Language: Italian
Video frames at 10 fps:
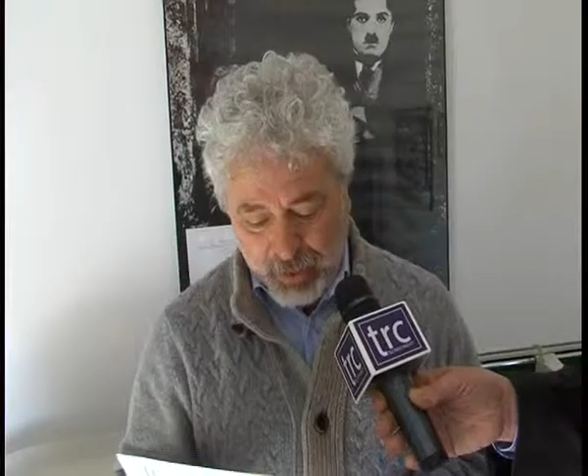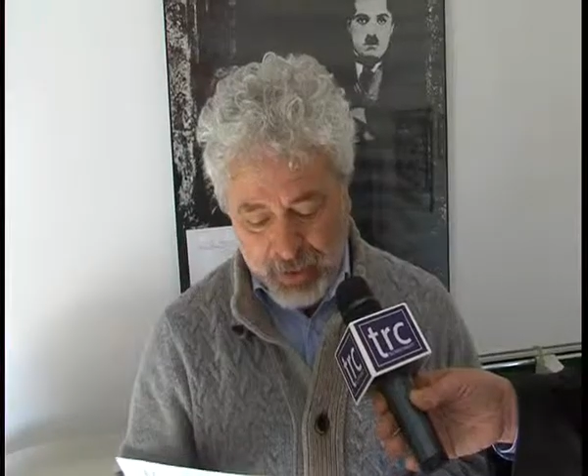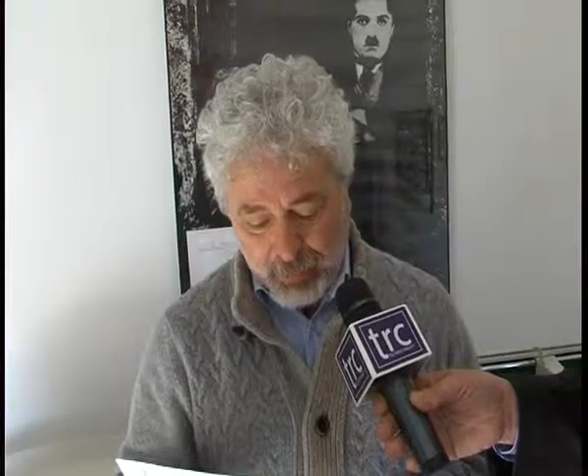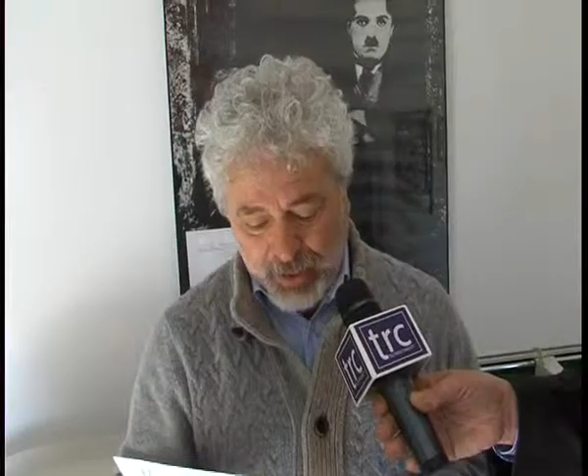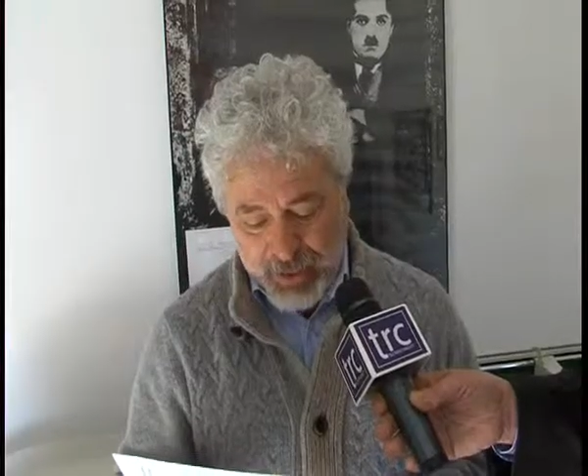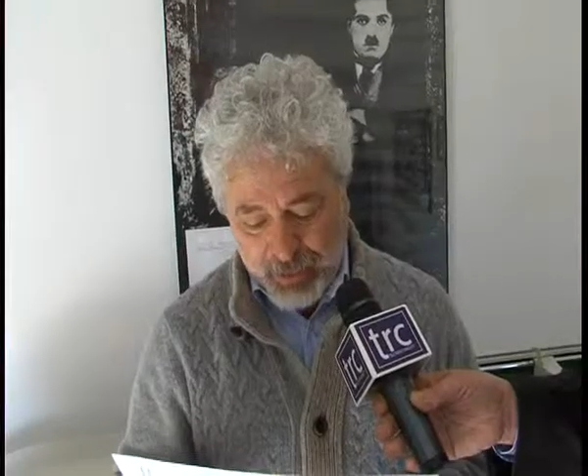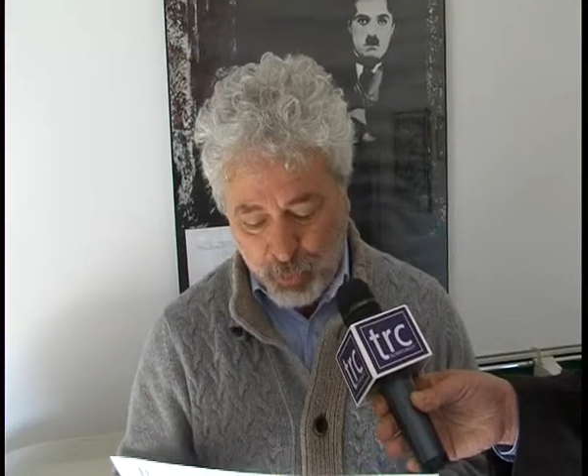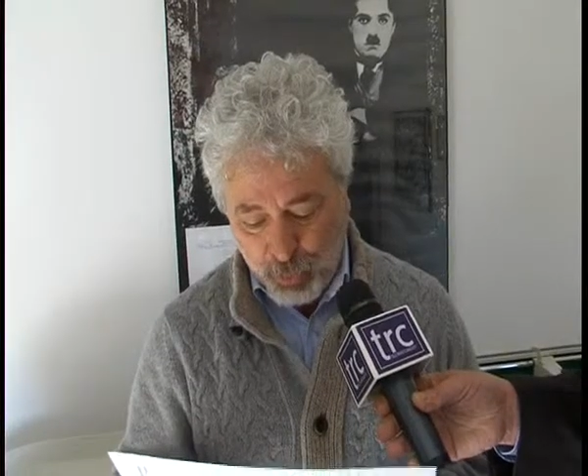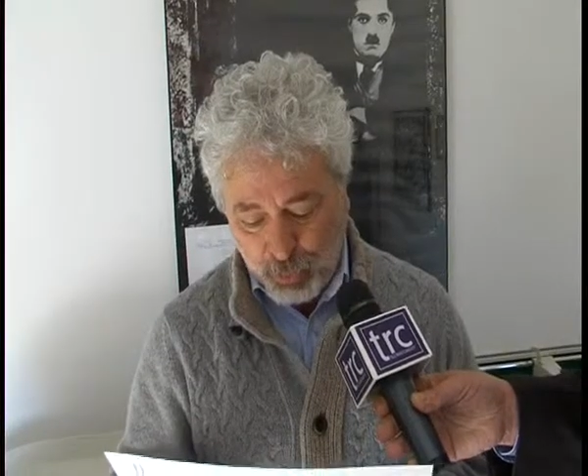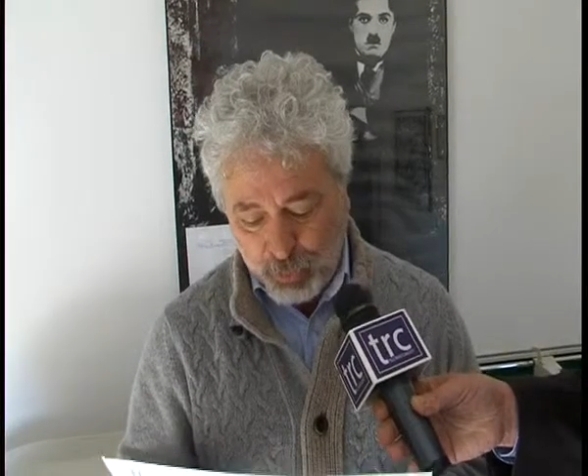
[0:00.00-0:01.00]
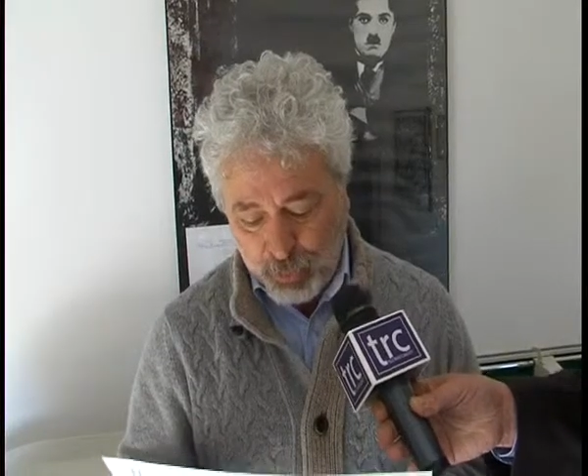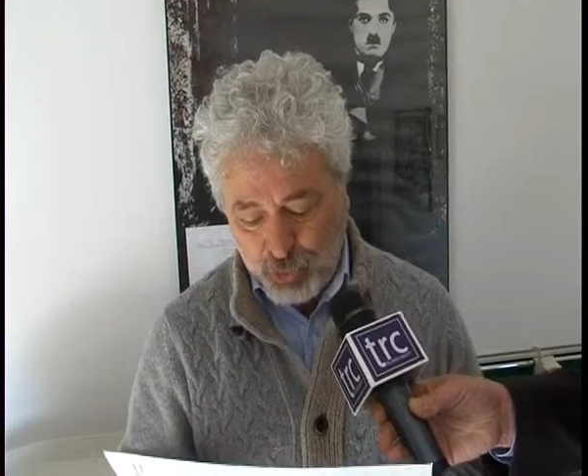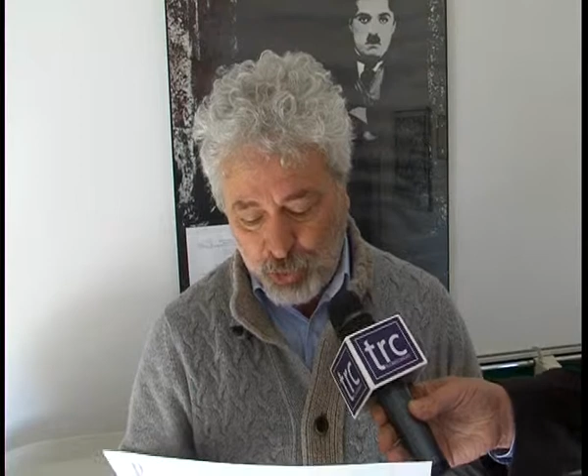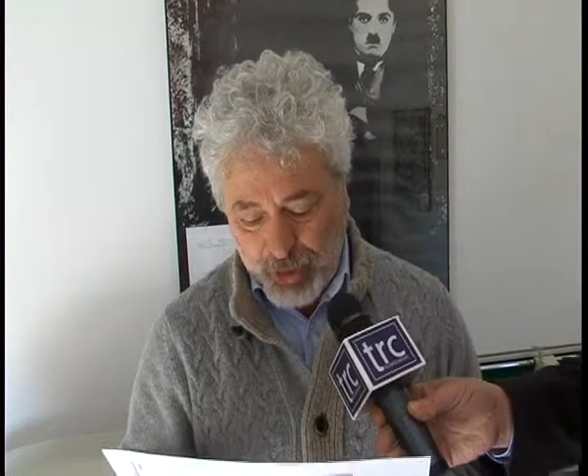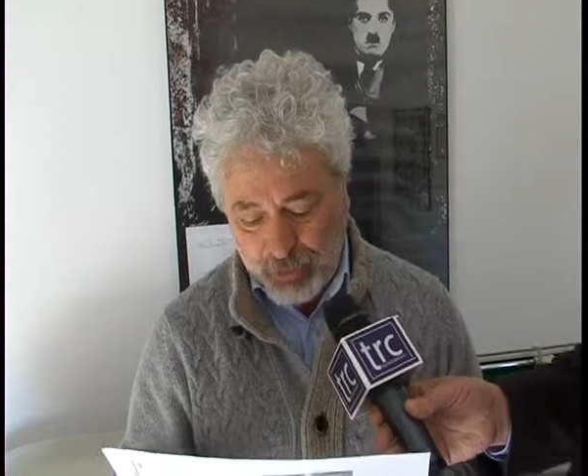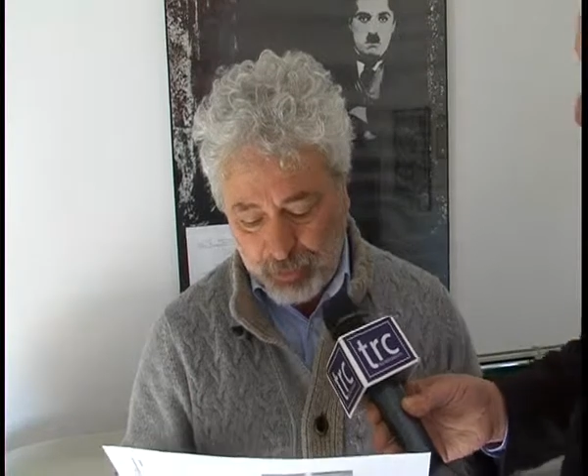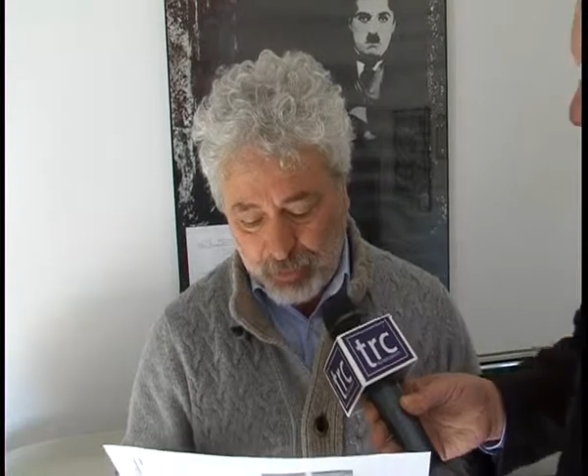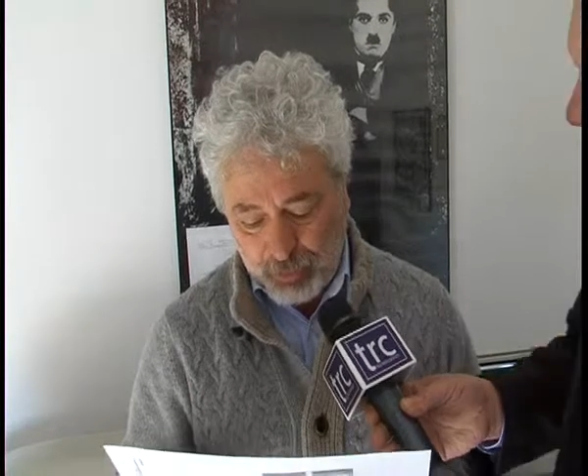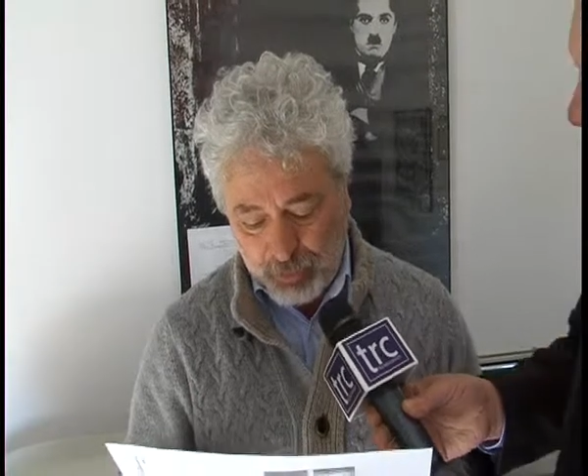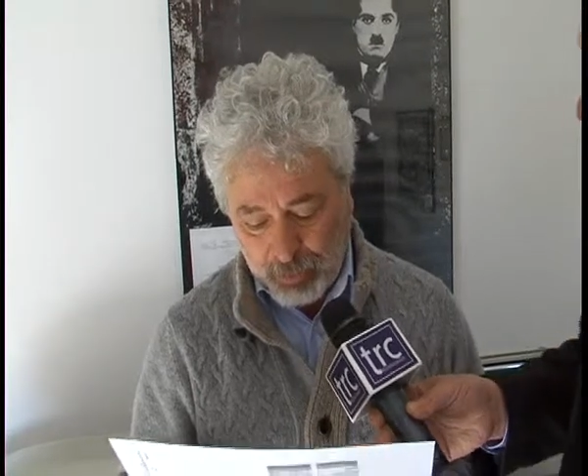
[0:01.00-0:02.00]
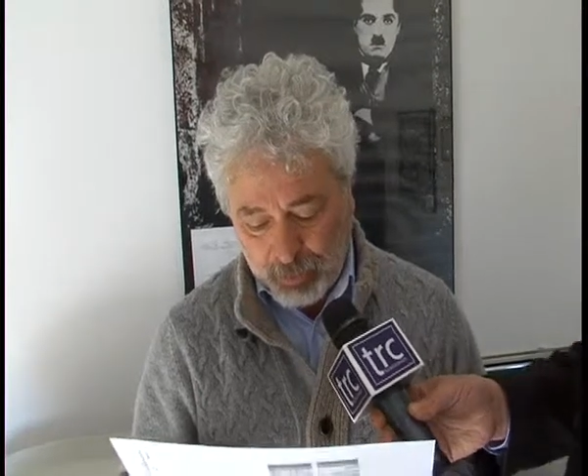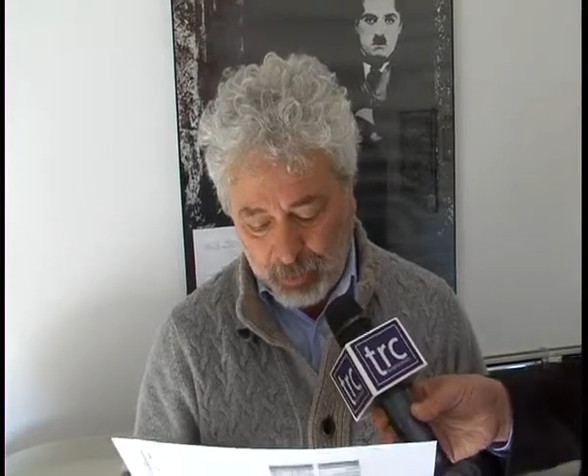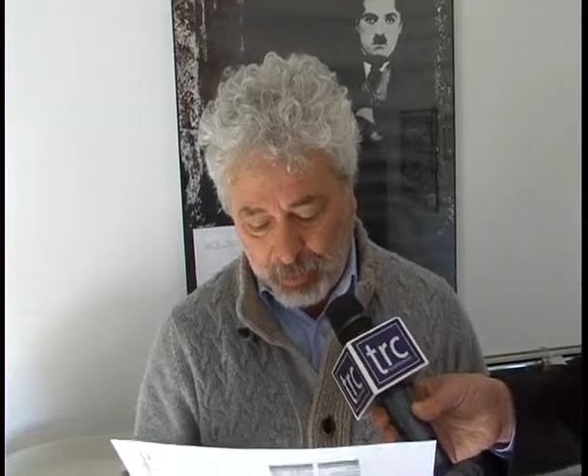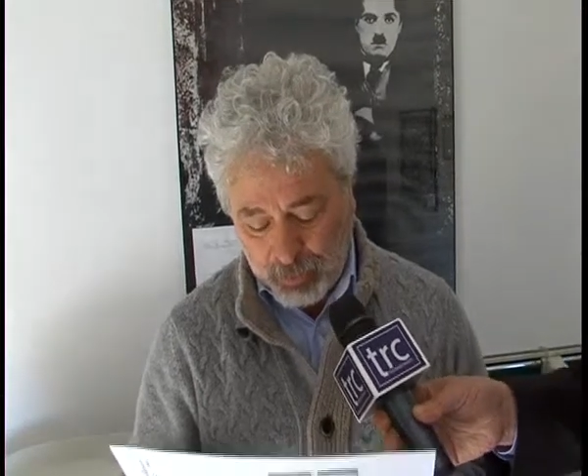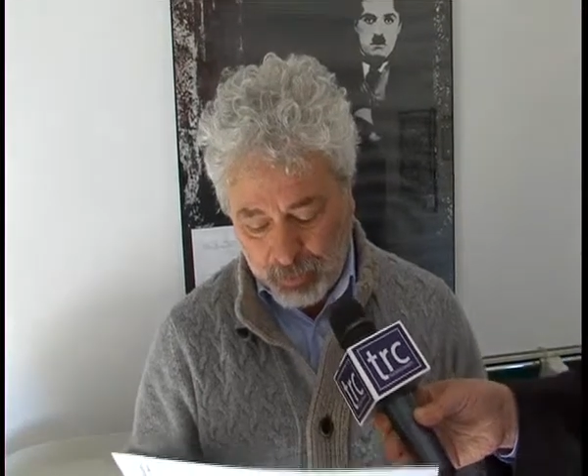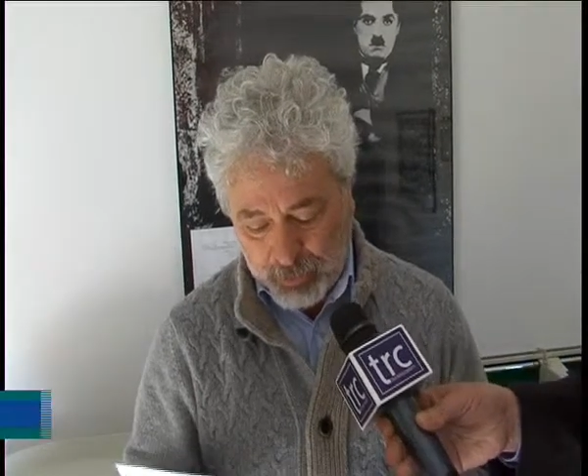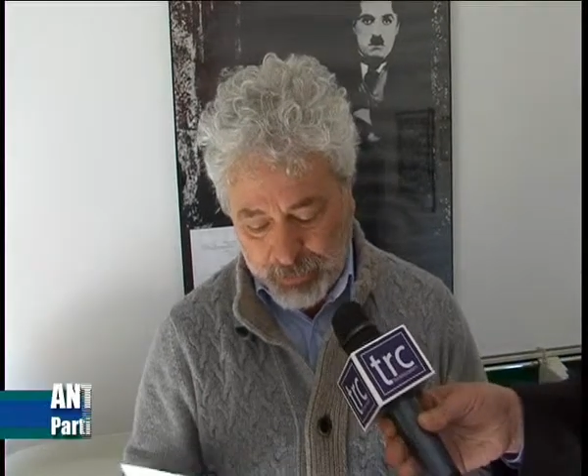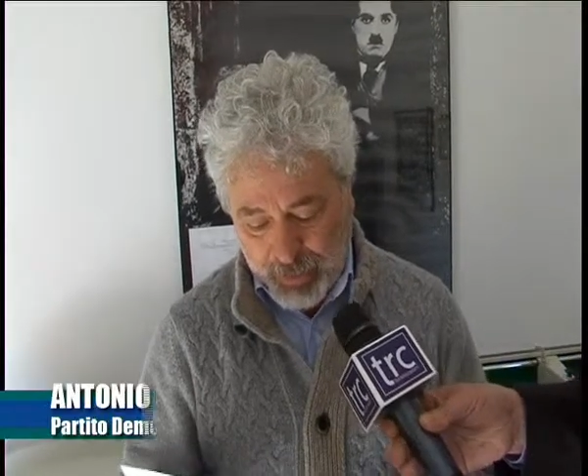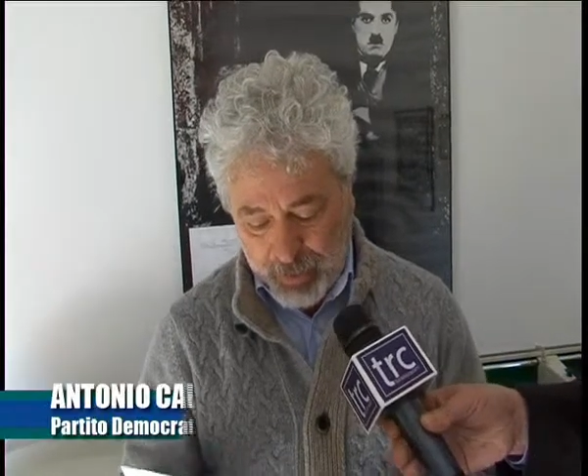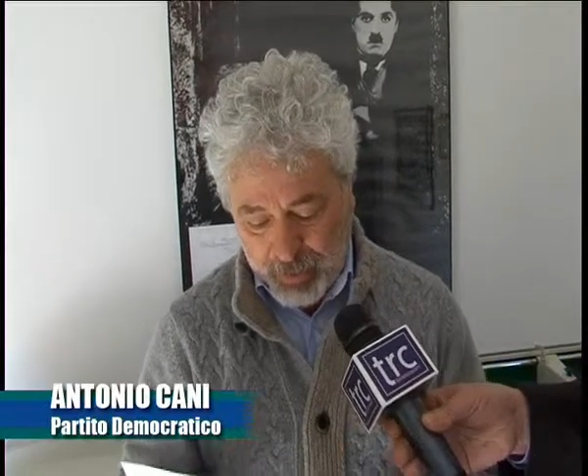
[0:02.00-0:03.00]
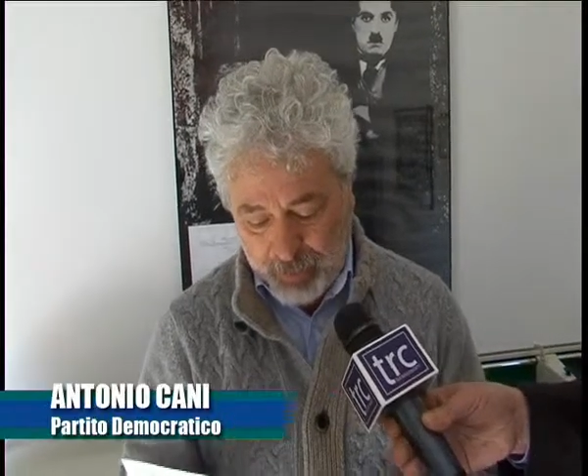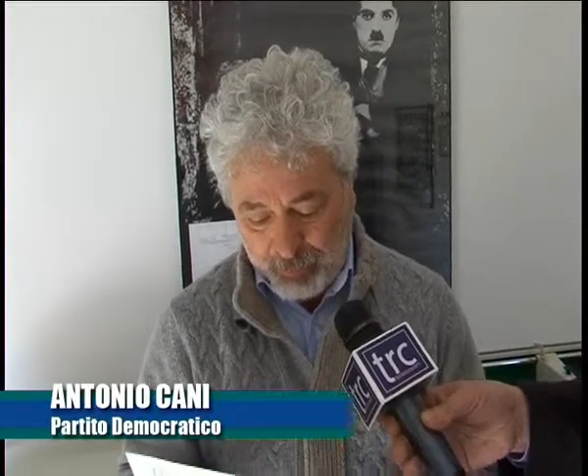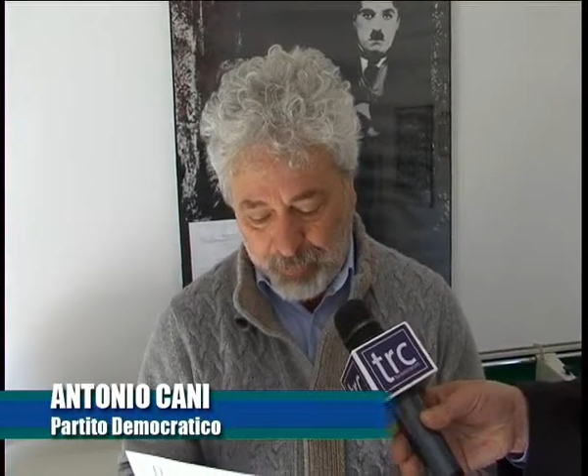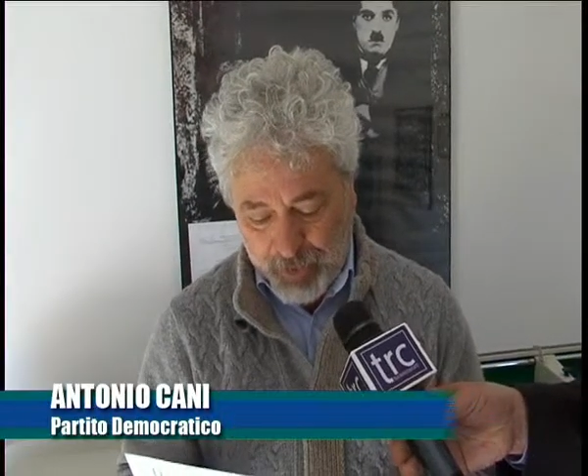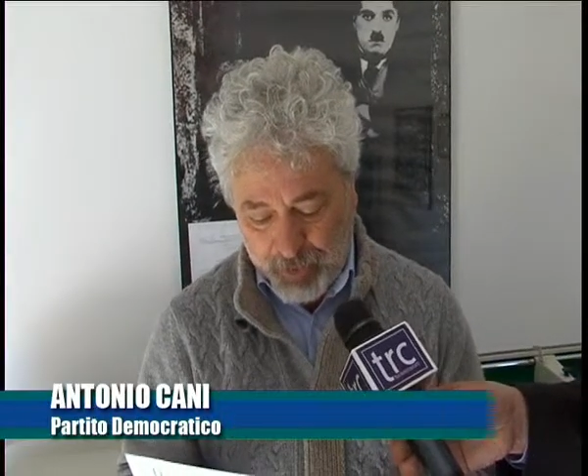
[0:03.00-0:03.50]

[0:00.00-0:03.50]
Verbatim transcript: abbiamo in acuto 100 106,